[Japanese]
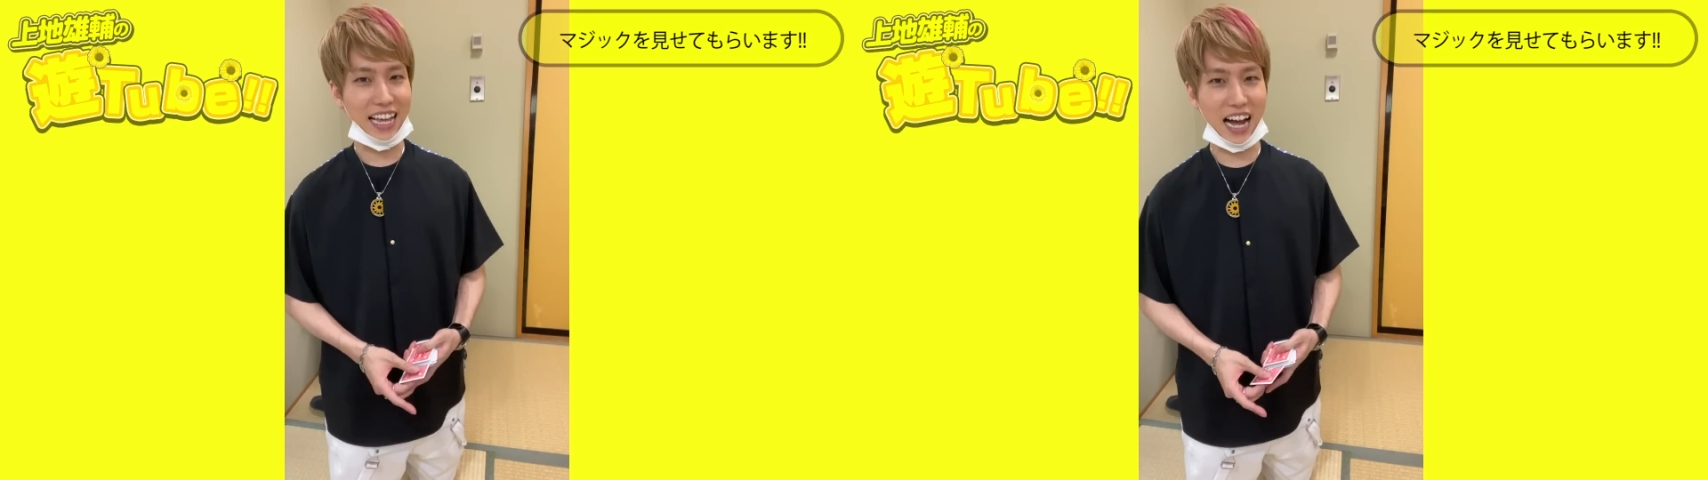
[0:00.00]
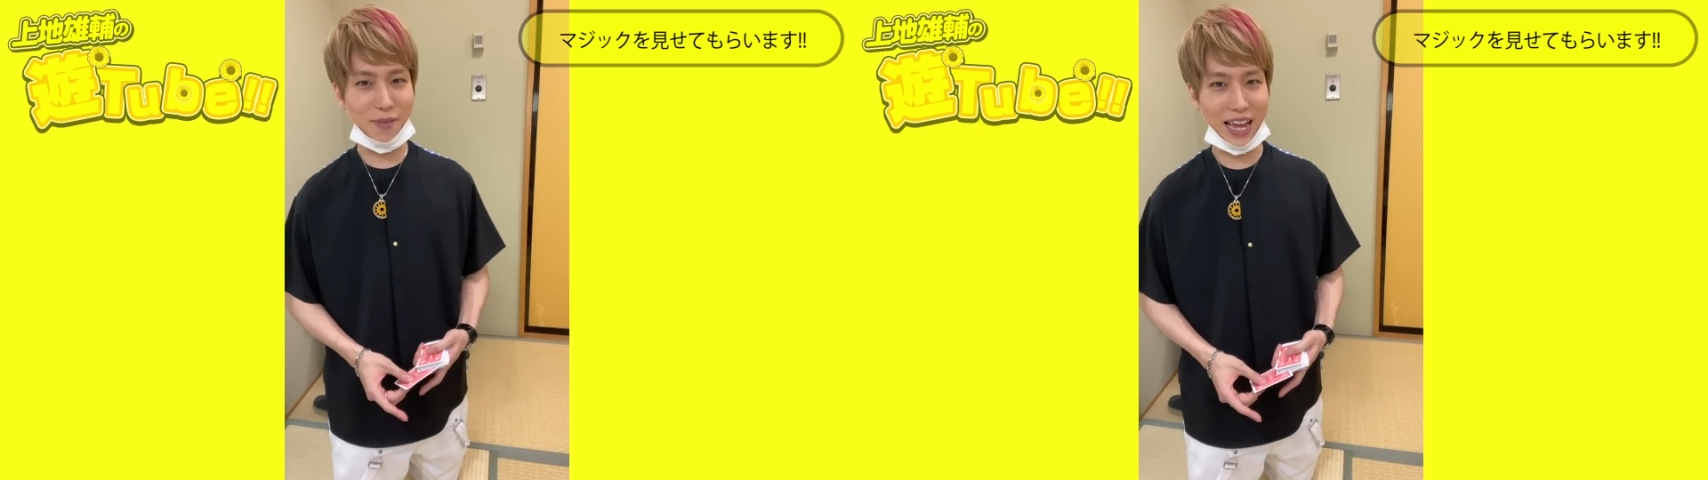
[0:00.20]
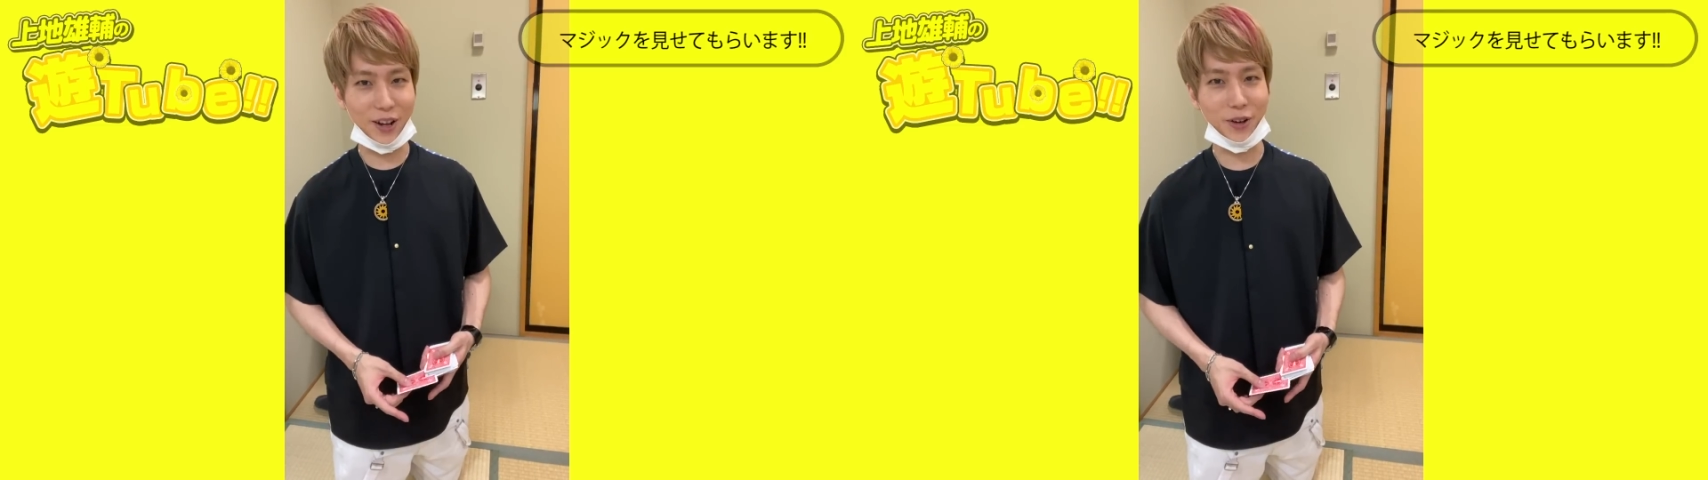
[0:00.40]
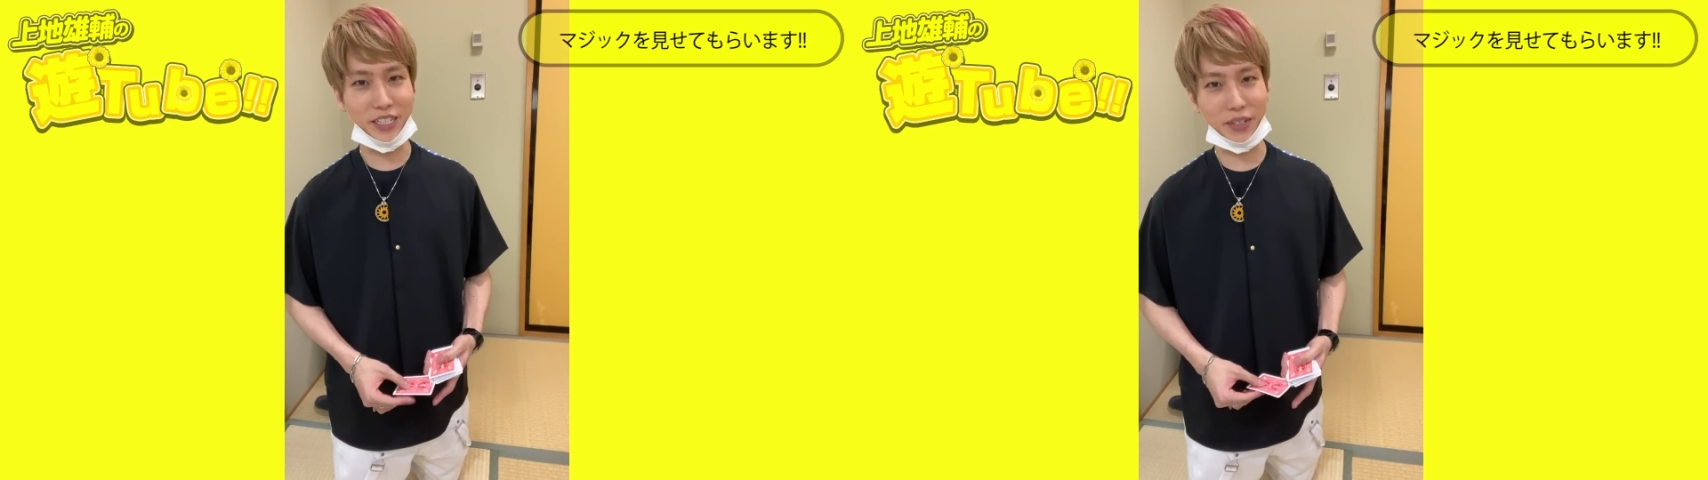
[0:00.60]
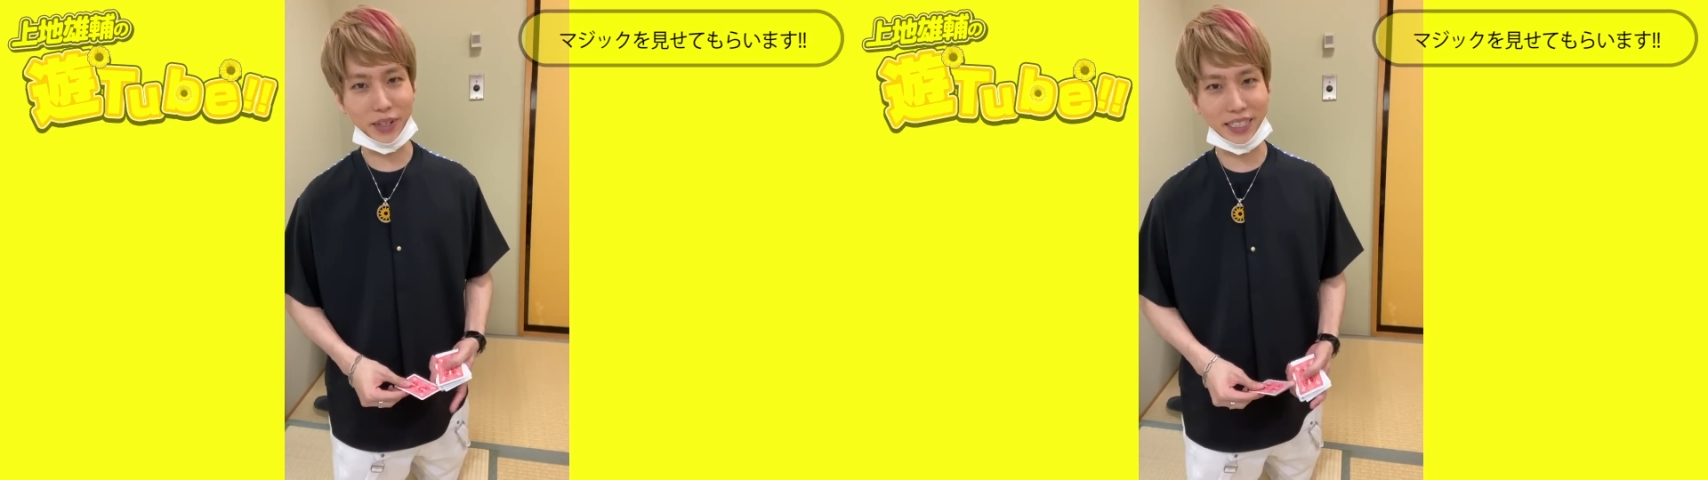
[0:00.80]
やべえの用意
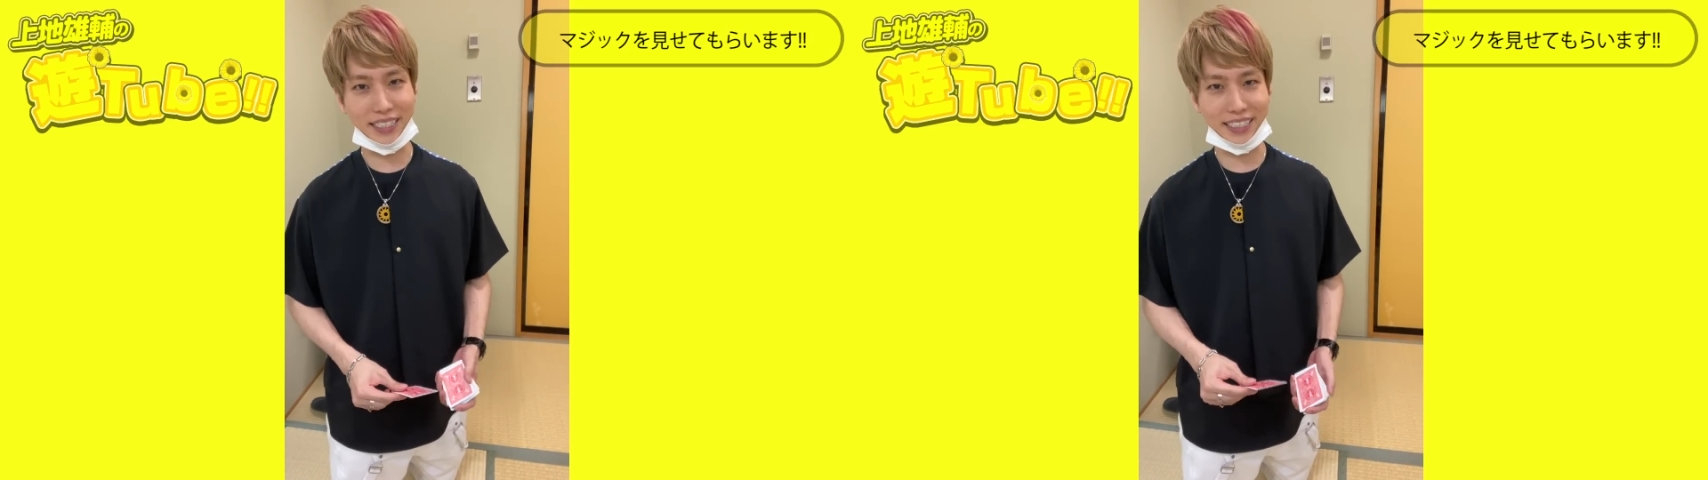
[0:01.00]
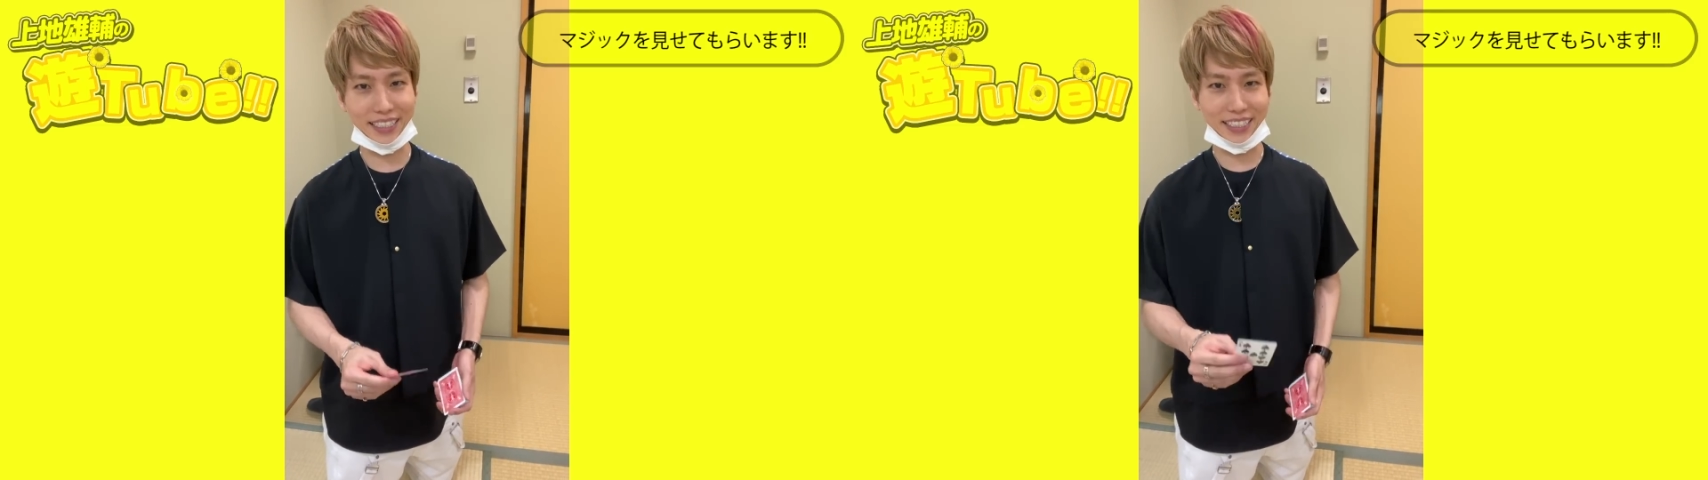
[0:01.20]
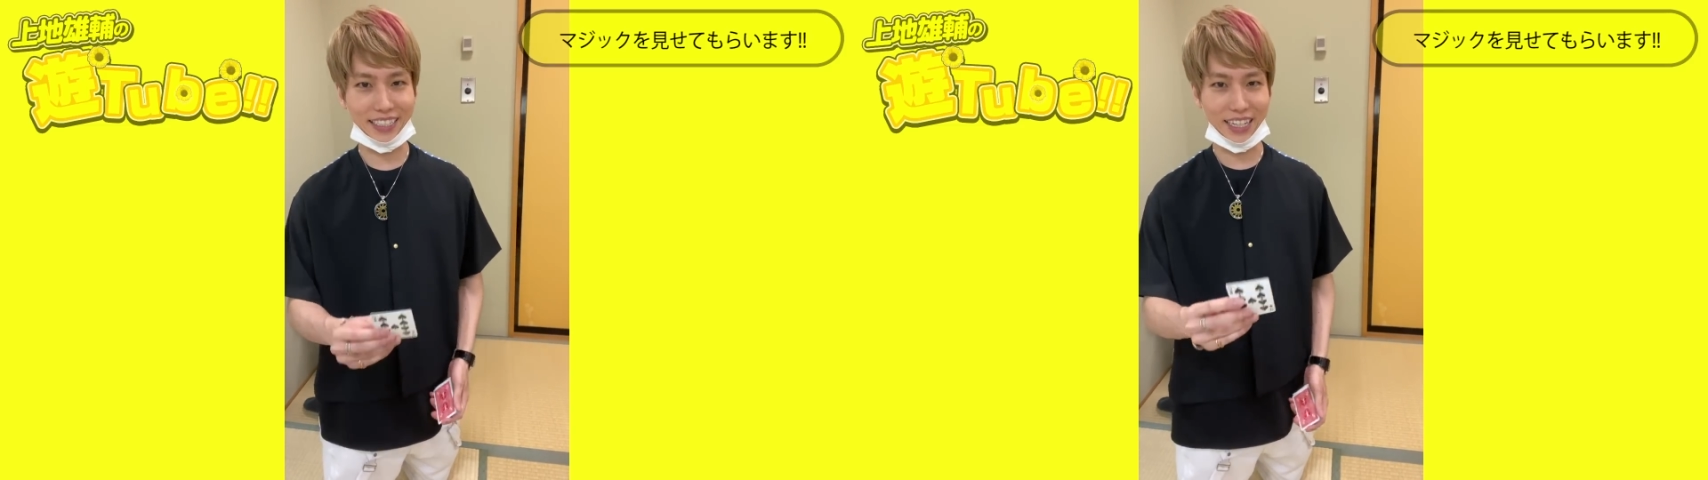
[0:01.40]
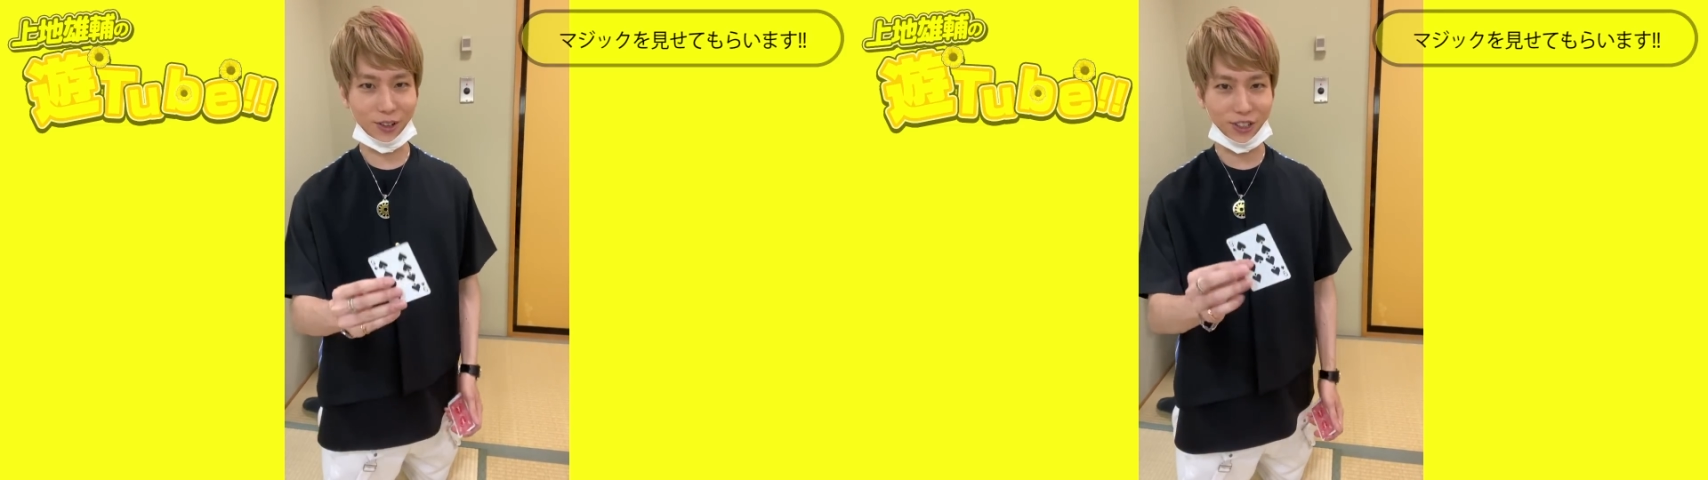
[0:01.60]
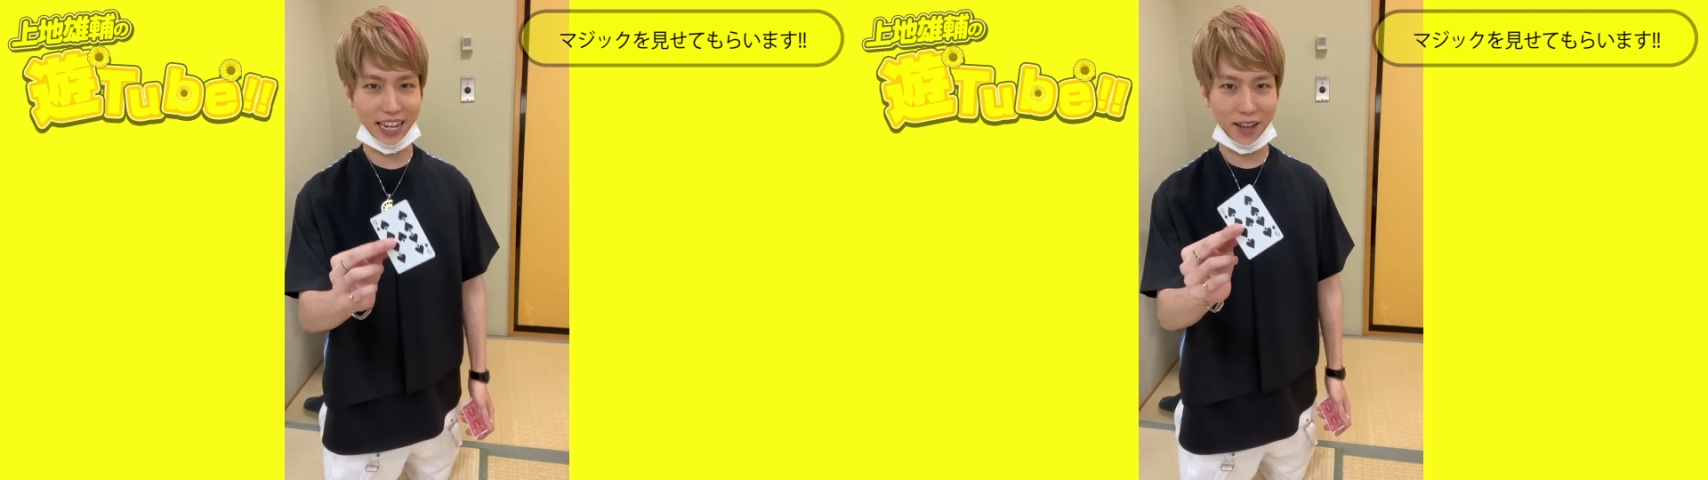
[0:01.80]
してますおというこ
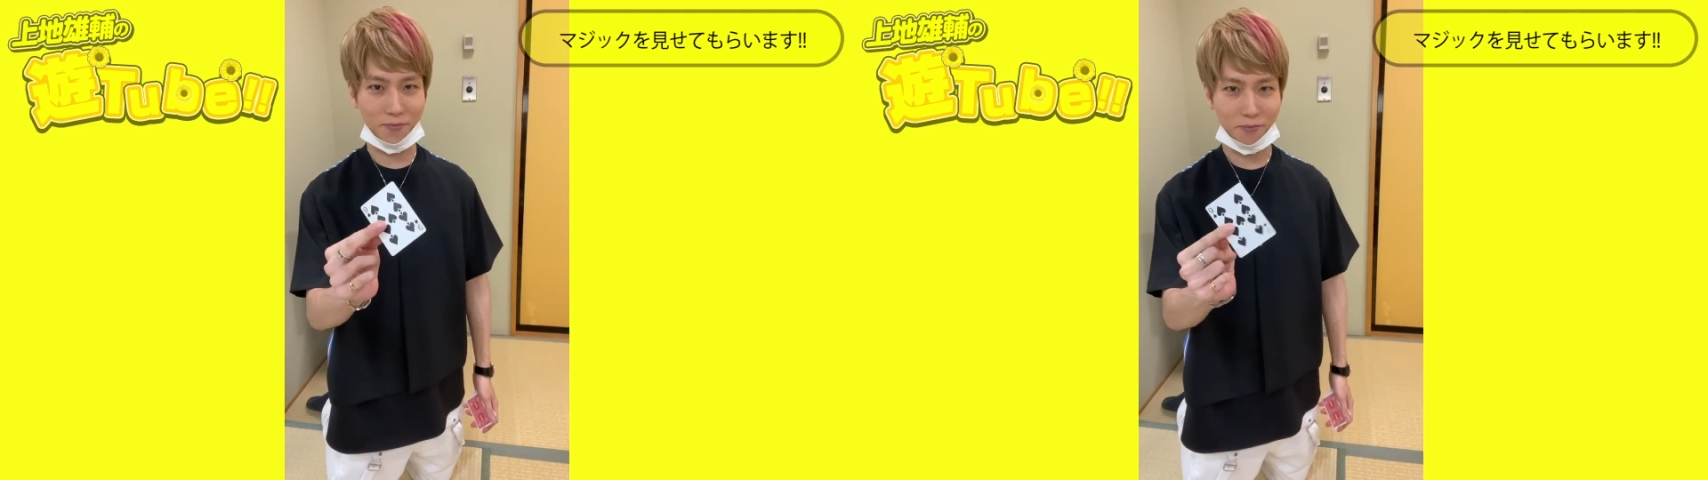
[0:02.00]
とで、